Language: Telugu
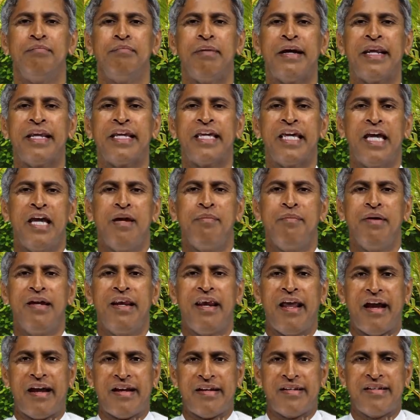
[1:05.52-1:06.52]
మనకేమీ
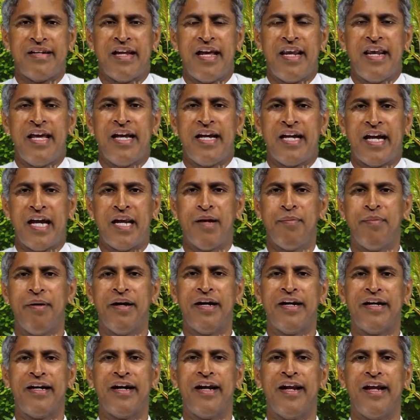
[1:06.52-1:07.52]
లక్షణాలు ఏం
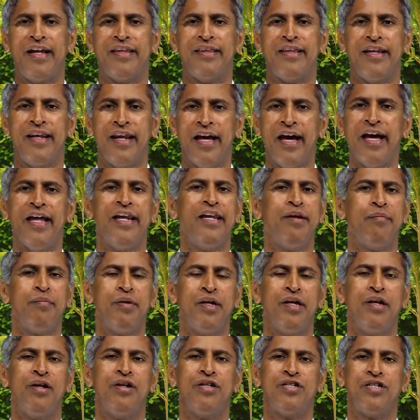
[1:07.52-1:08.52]
కనపడట్లేదులే అని
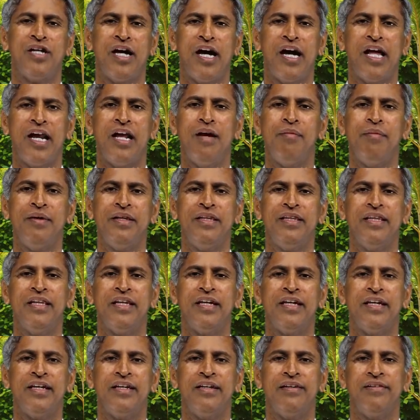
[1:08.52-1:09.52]
మీలో
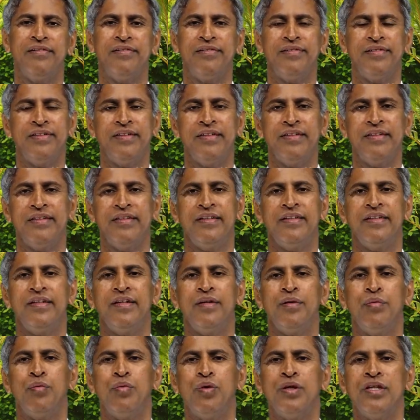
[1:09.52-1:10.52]
చాలామంది
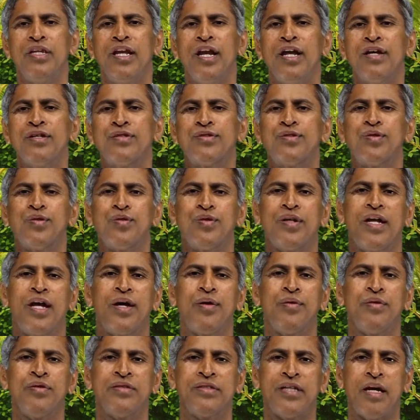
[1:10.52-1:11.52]

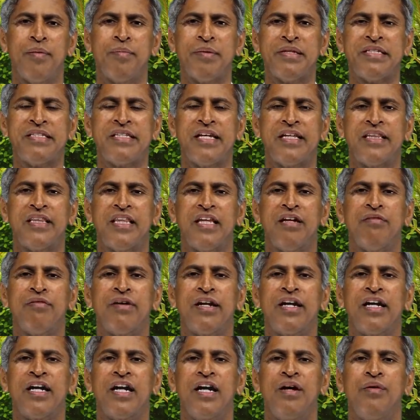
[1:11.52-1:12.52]
వదిలేస్తున్నారు సమస్య
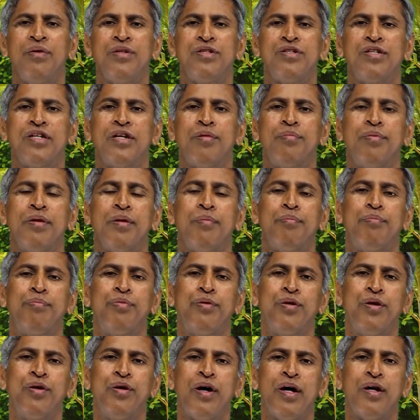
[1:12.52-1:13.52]
తీవ్రంగా వచ్చినప్పుడు
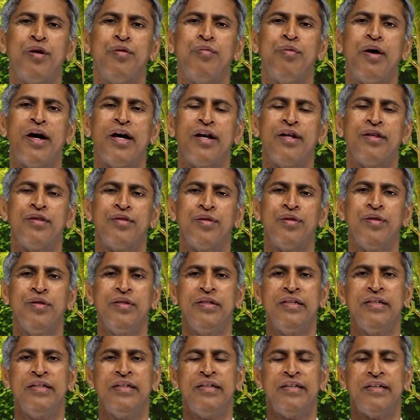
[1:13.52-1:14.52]
ఎప్పుడో అనుమానంతో
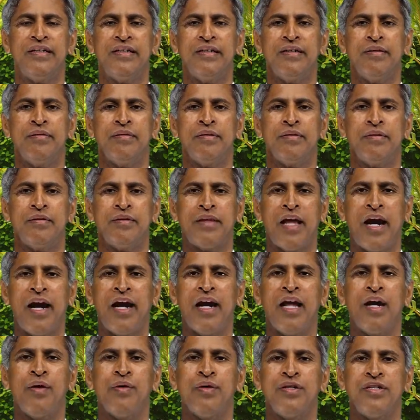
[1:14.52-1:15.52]

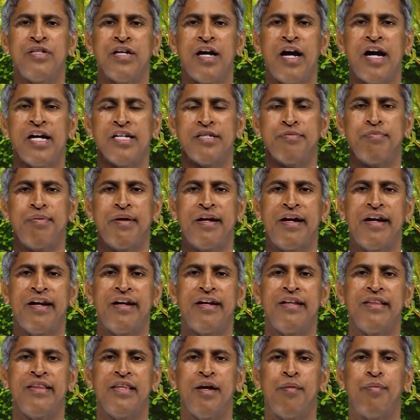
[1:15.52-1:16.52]
తేడా వచ్చి
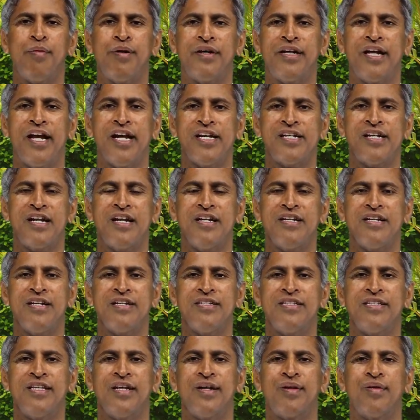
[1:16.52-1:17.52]
హాస్పిటల్కి వెళ్తే అప్పుడు టెస్టులు
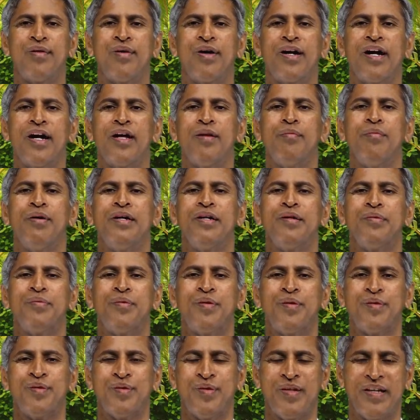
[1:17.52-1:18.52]
చేస్తే రోగాలు
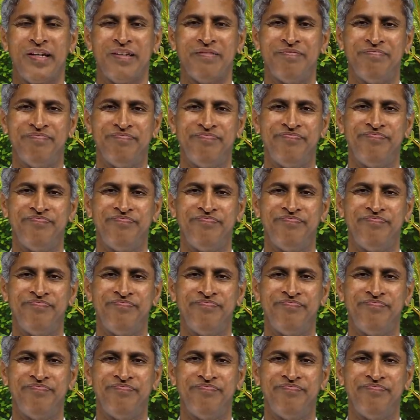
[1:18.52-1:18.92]
బయటపడుతున్నాయి